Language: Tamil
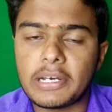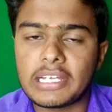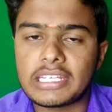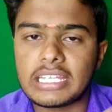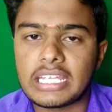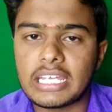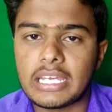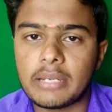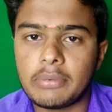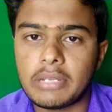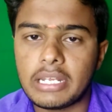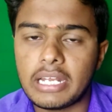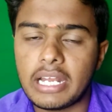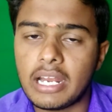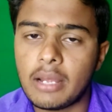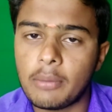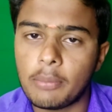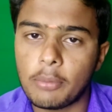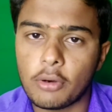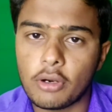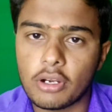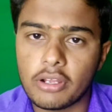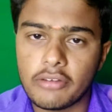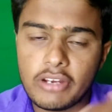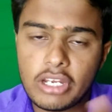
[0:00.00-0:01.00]
பாத்தீங்க அப்படின்னா நான்
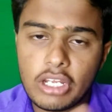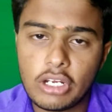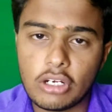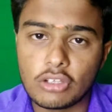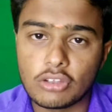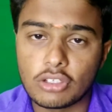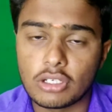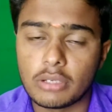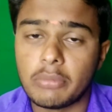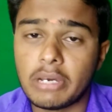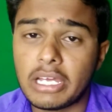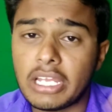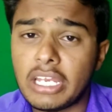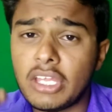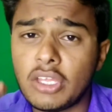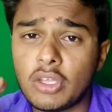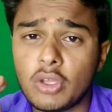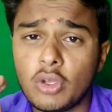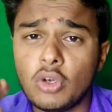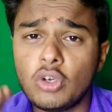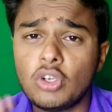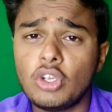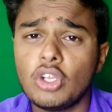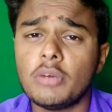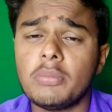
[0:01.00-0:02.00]
போன வீடியோவில் சொன்ன மாதிரி
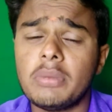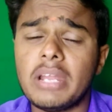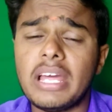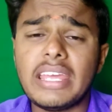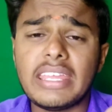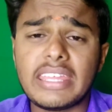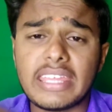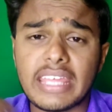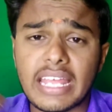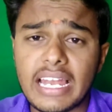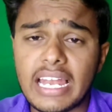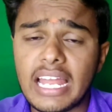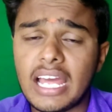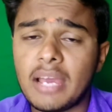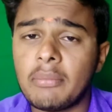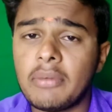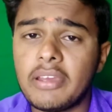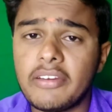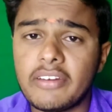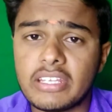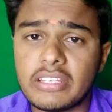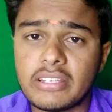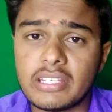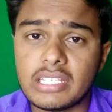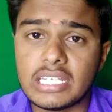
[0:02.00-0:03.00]
யூடியூப்ல எல்லாமே
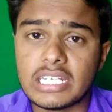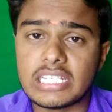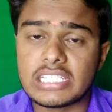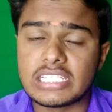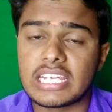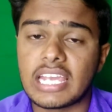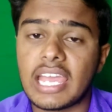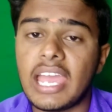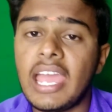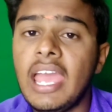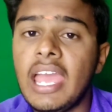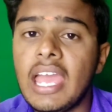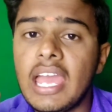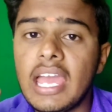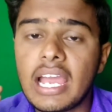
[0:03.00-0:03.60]
வந்து வந்துருச்சுங்க